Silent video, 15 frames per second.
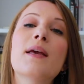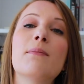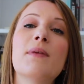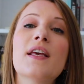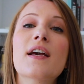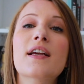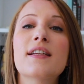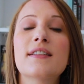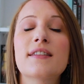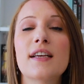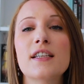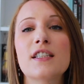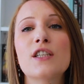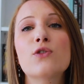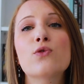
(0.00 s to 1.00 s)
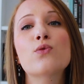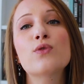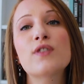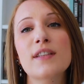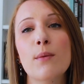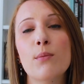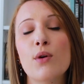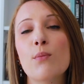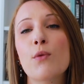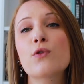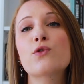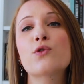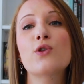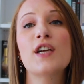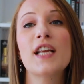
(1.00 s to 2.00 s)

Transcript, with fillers: eh bien il s'agit tout simplement de